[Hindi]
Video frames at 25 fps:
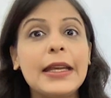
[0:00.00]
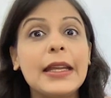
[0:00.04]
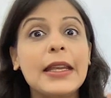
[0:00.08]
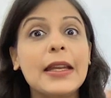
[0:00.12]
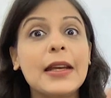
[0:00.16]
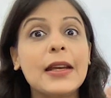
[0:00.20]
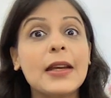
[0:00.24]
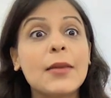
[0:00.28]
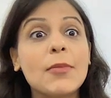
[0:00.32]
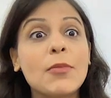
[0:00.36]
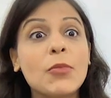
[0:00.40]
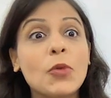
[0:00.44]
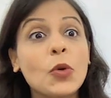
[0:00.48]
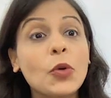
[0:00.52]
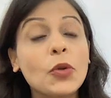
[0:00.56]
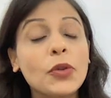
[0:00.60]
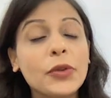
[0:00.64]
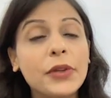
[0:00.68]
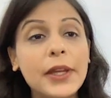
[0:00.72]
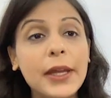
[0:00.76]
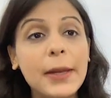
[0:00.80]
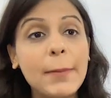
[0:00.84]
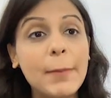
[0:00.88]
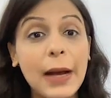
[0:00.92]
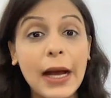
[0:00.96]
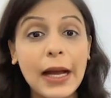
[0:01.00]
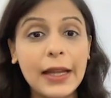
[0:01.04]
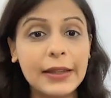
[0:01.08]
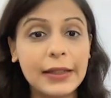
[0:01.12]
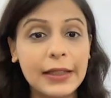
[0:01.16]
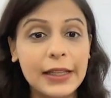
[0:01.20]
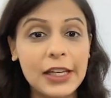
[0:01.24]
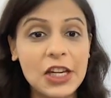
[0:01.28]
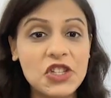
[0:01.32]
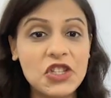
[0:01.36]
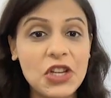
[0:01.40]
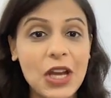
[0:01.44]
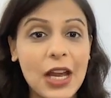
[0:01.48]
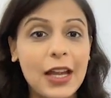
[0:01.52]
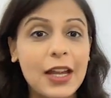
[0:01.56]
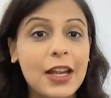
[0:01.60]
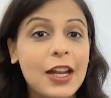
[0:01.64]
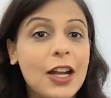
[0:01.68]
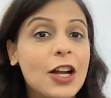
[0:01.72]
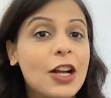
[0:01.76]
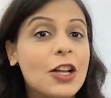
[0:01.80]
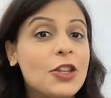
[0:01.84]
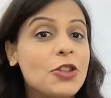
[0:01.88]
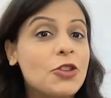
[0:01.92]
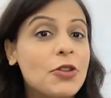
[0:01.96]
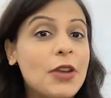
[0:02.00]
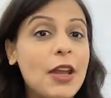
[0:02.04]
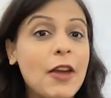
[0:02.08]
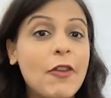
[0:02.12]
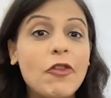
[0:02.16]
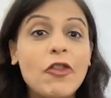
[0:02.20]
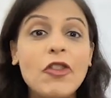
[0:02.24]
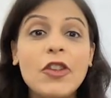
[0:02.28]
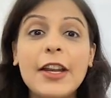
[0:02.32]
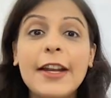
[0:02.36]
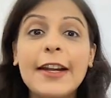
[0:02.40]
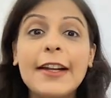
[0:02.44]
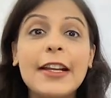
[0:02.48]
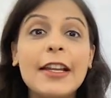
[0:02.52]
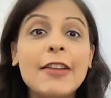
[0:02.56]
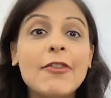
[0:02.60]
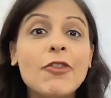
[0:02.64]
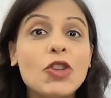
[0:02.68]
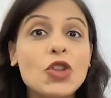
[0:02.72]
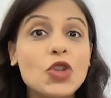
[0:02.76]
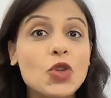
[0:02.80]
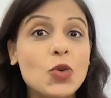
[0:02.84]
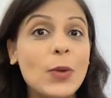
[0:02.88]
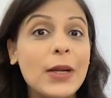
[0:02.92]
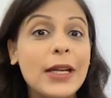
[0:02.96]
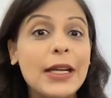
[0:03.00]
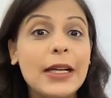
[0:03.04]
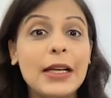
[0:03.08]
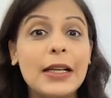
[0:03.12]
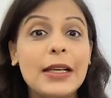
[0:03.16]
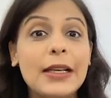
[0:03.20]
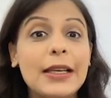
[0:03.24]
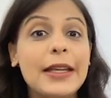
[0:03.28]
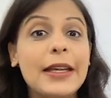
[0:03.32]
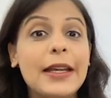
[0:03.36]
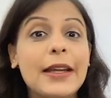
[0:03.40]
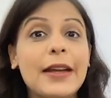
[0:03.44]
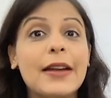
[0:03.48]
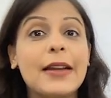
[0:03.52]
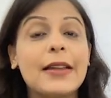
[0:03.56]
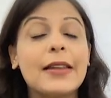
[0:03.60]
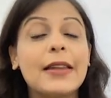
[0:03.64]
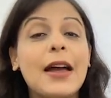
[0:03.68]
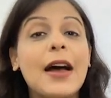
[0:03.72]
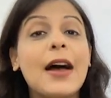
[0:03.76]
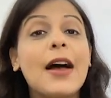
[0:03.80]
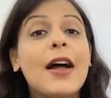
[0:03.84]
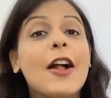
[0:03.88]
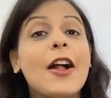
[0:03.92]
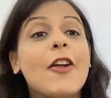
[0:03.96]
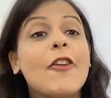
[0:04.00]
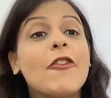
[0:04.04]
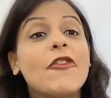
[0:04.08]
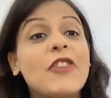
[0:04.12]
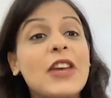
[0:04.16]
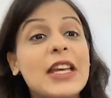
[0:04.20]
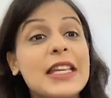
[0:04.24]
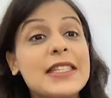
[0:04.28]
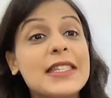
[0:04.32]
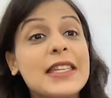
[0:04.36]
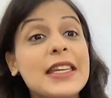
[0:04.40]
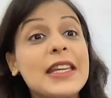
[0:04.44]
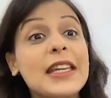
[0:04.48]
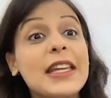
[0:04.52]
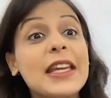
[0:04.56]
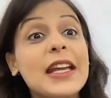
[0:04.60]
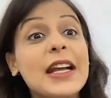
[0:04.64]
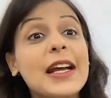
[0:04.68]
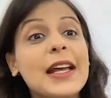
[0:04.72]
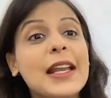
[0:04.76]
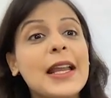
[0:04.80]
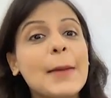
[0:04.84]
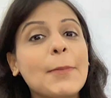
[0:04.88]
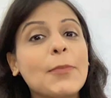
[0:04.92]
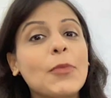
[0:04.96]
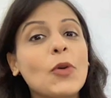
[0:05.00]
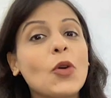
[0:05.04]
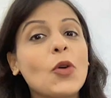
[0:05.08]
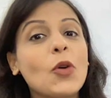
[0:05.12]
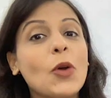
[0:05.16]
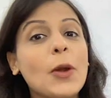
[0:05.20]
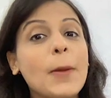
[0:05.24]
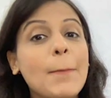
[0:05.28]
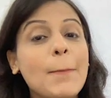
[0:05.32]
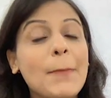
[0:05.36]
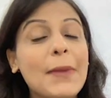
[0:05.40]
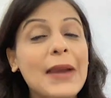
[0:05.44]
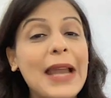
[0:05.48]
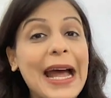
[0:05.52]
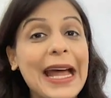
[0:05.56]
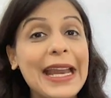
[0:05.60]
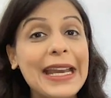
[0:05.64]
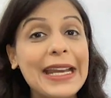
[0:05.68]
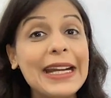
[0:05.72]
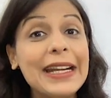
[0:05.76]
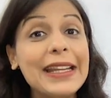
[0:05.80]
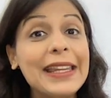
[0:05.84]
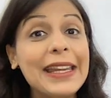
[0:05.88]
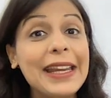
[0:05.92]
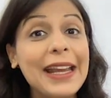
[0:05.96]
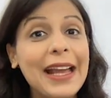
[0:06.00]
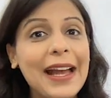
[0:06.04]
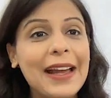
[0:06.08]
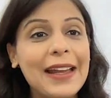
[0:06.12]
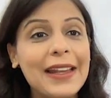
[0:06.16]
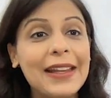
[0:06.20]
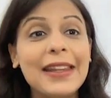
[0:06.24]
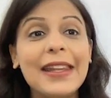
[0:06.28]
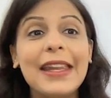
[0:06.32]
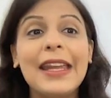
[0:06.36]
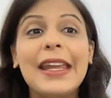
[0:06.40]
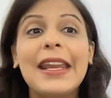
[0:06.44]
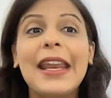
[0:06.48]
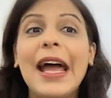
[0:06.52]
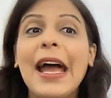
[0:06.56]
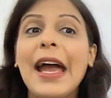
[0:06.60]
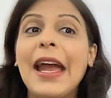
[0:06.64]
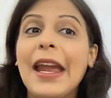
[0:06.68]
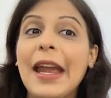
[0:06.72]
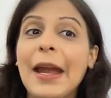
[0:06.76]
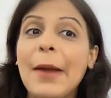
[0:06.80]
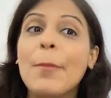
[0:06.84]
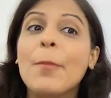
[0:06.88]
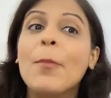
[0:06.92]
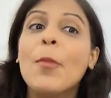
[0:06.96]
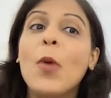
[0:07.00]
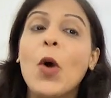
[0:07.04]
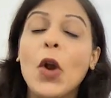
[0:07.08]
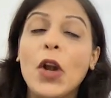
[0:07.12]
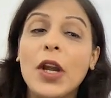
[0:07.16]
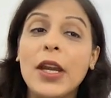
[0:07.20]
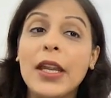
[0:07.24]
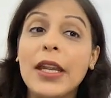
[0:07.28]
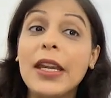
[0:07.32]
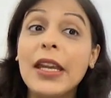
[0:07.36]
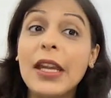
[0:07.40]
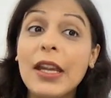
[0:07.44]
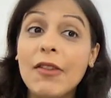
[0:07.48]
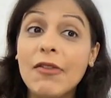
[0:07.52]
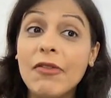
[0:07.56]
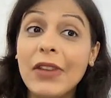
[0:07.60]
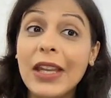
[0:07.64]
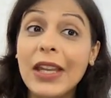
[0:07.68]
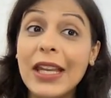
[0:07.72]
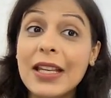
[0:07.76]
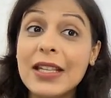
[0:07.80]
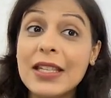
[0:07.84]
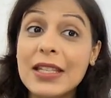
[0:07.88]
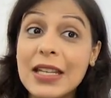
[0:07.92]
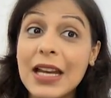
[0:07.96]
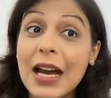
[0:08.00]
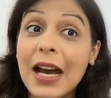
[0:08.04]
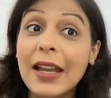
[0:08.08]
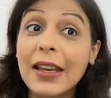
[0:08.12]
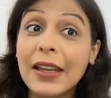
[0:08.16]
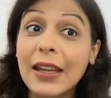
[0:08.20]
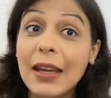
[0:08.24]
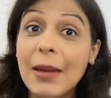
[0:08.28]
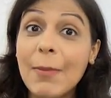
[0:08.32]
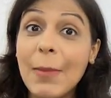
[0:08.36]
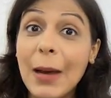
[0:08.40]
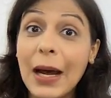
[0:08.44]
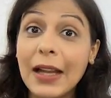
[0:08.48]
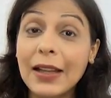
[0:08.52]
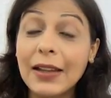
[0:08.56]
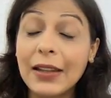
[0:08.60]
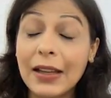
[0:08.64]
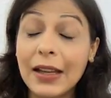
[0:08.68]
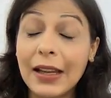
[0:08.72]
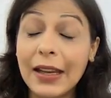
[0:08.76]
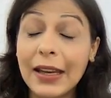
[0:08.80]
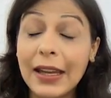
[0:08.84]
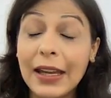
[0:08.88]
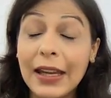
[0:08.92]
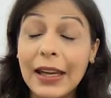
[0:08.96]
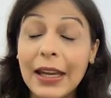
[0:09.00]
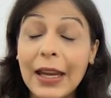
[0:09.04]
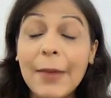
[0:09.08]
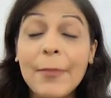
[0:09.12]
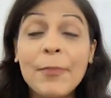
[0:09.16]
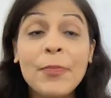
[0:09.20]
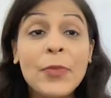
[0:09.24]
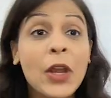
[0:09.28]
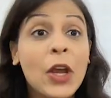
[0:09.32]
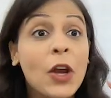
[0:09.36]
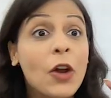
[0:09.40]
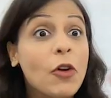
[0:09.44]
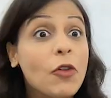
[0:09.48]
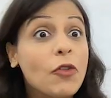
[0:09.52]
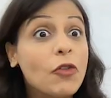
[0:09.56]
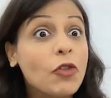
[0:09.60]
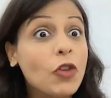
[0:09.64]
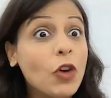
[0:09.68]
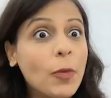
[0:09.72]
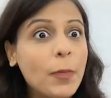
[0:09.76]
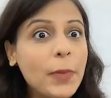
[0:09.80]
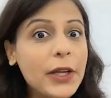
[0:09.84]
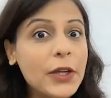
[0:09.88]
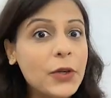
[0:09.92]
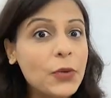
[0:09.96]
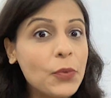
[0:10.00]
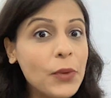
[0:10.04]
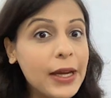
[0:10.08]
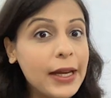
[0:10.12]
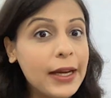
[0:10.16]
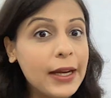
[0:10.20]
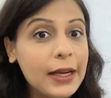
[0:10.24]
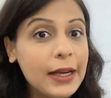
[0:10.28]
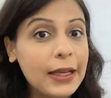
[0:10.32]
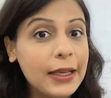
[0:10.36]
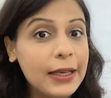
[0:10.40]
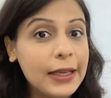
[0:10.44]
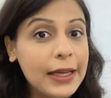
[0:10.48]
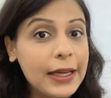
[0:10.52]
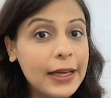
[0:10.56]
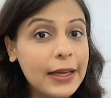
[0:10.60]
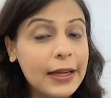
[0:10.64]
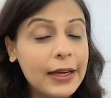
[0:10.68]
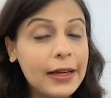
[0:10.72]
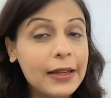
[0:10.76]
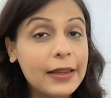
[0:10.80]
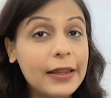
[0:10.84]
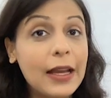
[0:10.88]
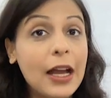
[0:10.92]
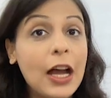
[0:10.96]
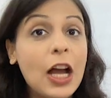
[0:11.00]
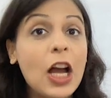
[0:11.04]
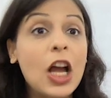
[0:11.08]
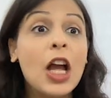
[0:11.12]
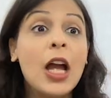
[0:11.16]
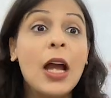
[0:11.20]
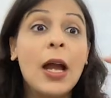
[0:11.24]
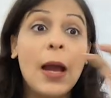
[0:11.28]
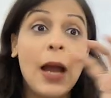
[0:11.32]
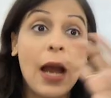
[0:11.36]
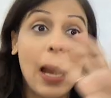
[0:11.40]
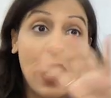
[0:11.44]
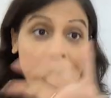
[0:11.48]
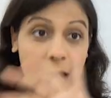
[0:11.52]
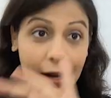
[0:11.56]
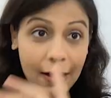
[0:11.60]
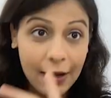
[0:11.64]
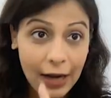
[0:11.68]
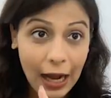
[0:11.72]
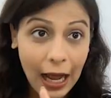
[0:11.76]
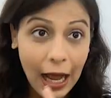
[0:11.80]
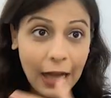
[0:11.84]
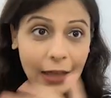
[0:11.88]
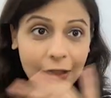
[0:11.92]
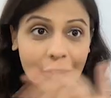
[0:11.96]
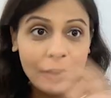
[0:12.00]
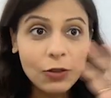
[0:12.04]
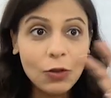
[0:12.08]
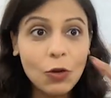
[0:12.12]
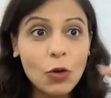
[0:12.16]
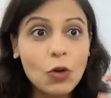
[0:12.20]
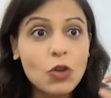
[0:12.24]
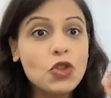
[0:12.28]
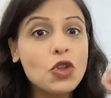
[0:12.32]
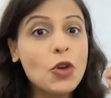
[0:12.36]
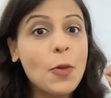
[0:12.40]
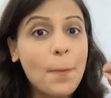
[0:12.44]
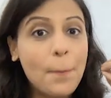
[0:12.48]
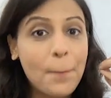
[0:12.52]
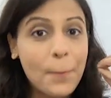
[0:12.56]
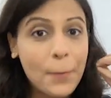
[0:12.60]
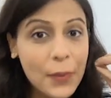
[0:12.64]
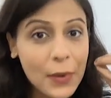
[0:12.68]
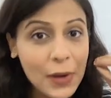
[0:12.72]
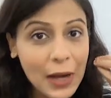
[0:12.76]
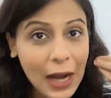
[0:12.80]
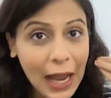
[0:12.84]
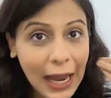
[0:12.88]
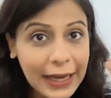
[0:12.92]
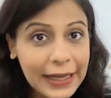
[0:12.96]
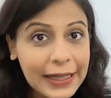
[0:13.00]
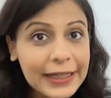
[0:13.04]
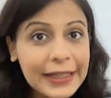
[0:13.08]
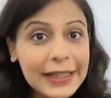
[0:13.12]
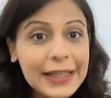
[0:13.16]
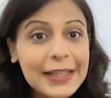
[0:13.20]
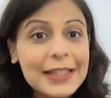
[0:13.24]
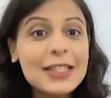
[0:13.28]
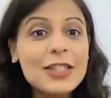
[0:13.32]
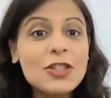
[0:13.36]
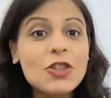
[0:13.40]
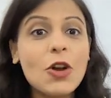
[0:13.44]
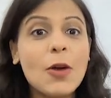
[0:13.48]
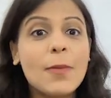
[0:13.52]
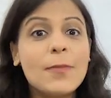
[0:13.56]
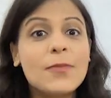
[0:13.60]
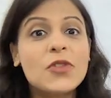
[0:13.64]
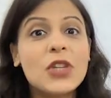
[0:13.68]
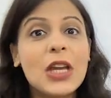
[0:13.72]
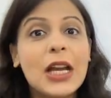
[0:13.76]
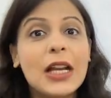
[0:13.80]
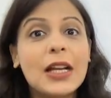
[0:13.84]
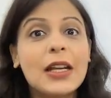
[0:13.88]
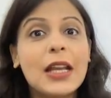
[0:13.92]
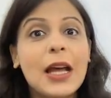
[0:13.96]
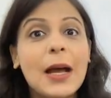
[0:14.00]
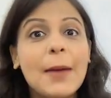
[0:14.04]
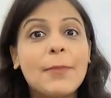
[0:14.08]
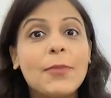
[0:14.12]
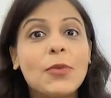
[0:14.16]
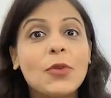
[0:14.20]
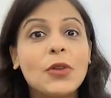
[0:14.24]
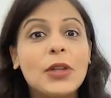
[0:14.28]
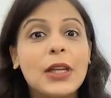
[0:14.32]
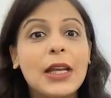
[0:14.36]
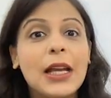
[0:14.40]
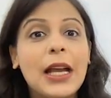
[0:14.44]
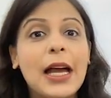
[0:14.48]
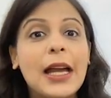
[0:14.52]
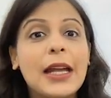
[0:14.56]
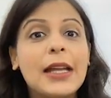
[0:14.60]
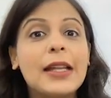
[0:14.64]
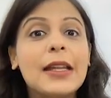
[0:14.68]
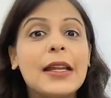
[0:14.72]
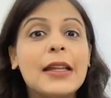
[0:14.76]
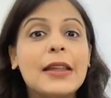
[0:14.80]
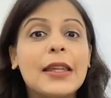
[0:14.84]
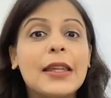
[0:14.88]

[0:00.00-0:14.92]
लेकिन अगर मून की बात की जाए तो डेफिनेटली वो ट्विंकल नहीं करता वैसे ही अगर आपको कोई प्लैनेट दिखाई दे रहा है मॉर्निंग इवनिंग स्टार की बात करेंगे वो भी ट्विंकल नहीं करता रात को जो ब्राइटेस्ट ऑब्जेक्ट आपको दिखाई